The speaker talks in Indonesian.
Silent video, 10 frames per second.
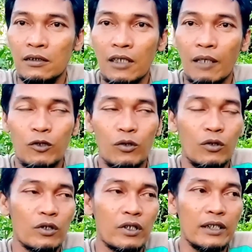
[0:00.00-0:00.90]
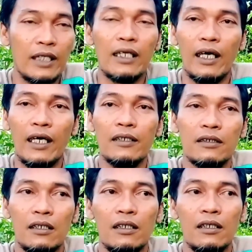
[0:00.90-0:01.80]
jambu kristal ya
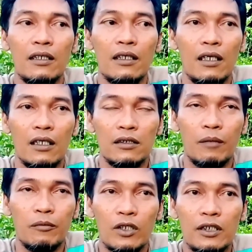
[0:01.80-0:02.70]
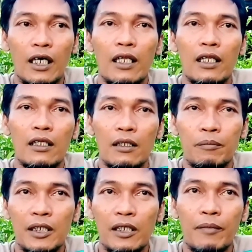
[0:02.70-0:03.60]
jadi jambu kristal
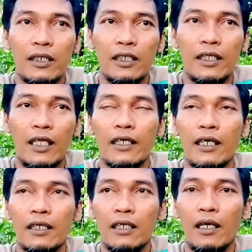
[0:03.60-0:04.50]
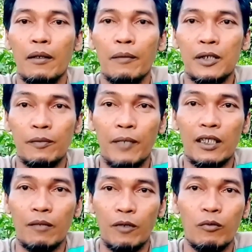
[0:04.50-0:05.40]
pertimbangan kita karena
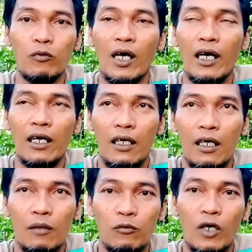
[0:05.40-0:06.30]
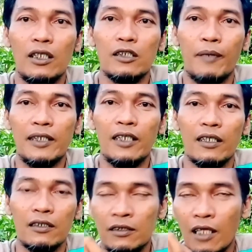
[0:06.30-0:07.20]
percepatan berbuah buahnya
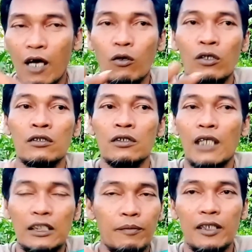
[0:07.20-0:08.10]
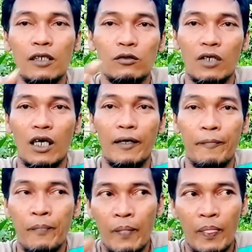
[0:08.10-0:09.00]
sepanjang tahun dari simpannya juga
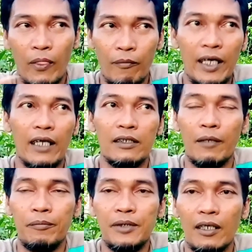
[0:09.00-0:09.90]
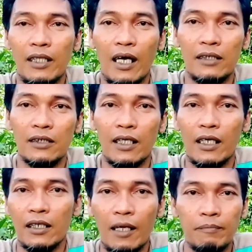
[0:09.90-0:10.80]
lumayan dia bisa tahan
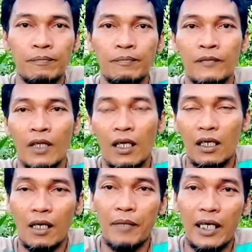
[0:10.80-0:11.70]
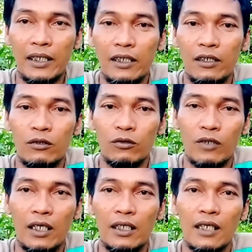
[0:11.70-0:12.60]
sekitar 6, 6 hari
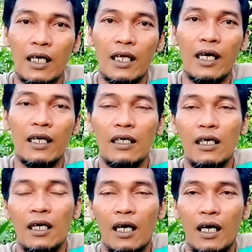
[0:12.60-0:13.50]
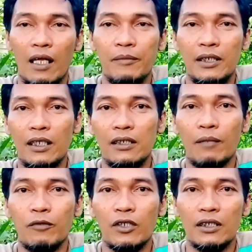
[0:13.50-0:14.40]
7 hari secara alami
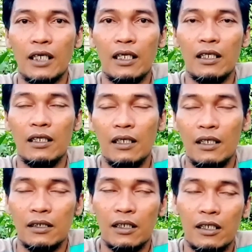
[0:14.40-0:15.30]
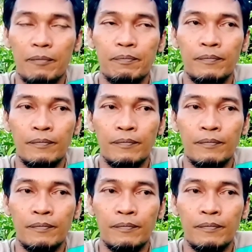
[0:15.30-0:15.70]
jadi jambu kristal tetap